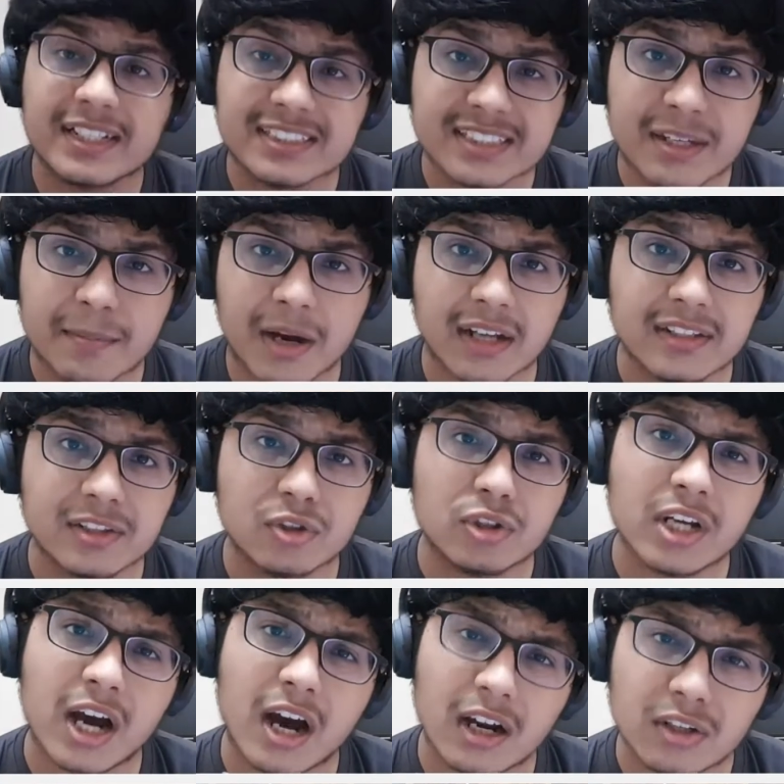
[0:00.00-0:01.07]
फिर इसके बाद
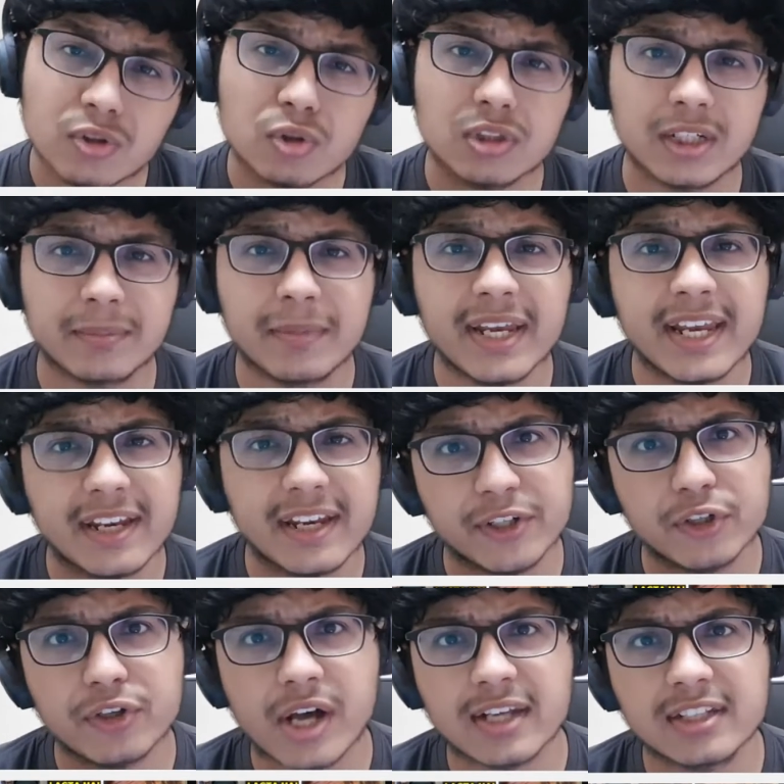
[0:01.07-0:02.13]
इन्होंने हर दो दिन में एक वीडियो